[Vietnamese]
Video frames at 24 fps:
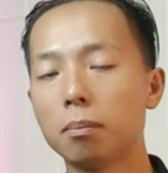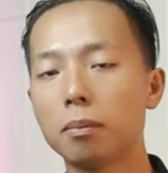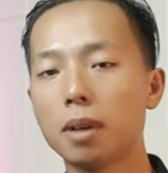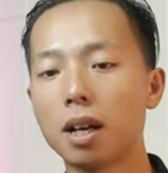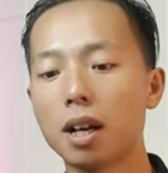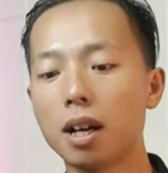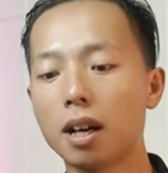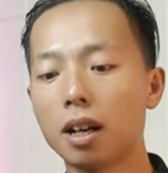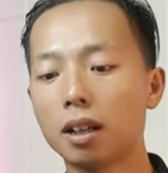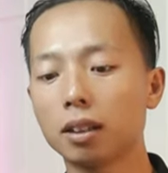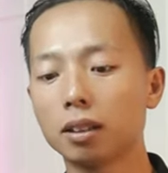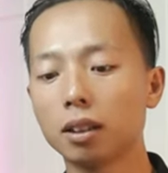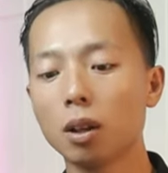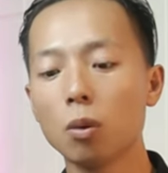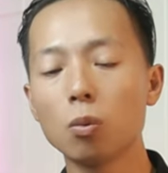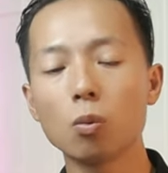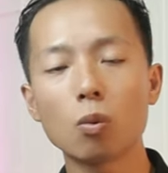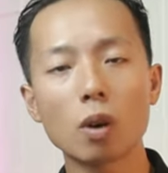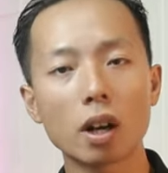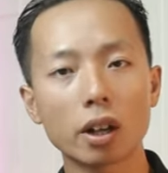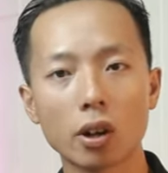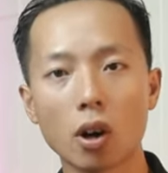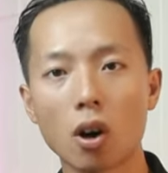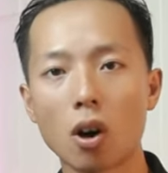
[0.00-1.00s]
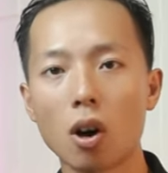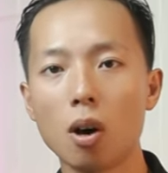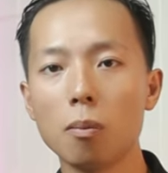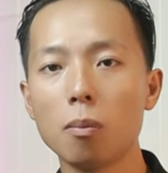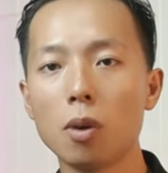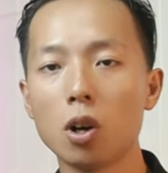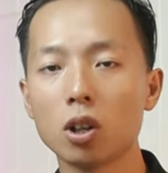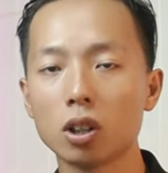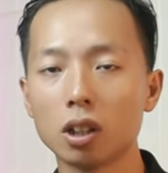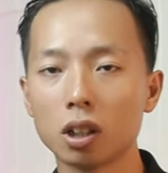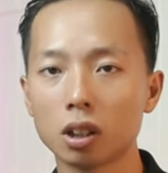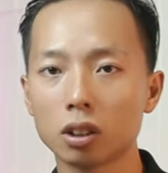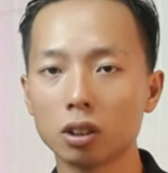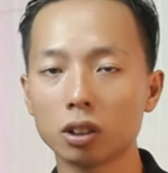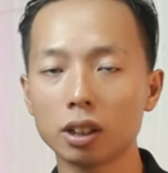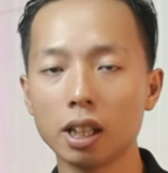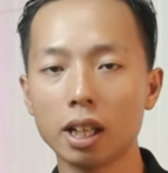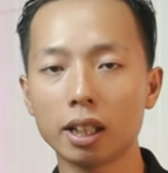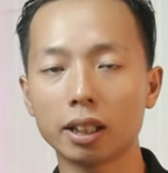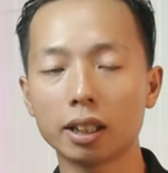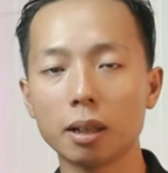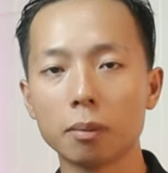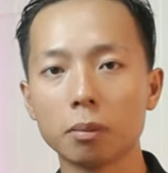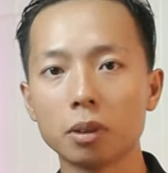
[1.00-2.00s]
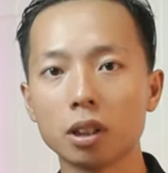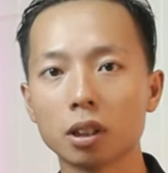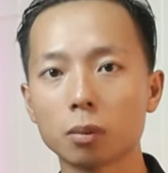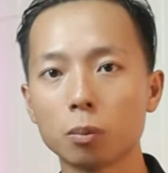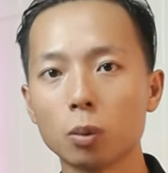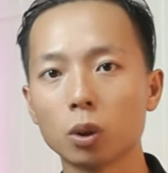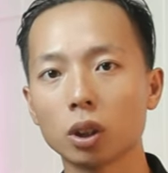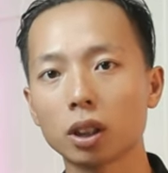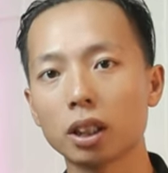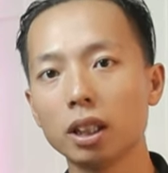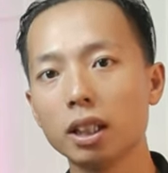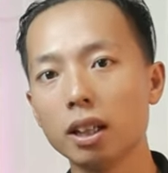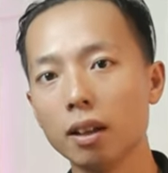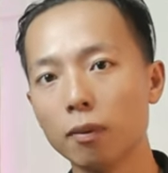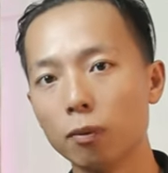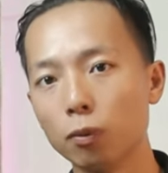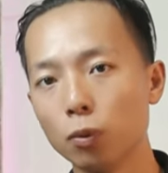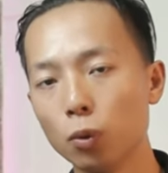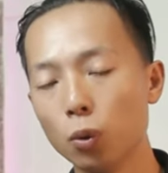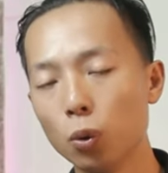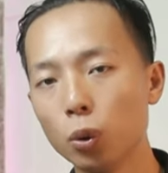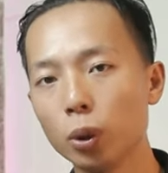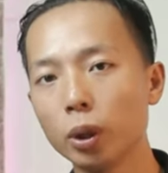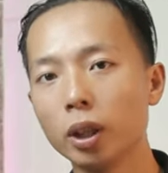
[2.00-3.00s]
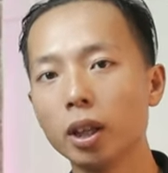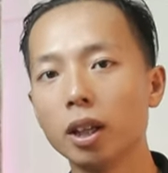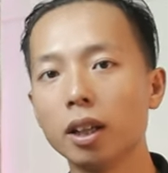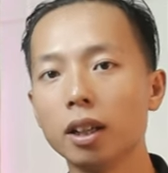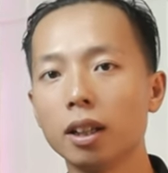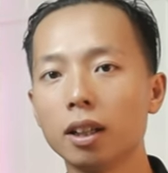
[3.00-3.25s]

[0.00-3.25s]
mà thông qua đó mọi người có thể tìm được một cái niềm vui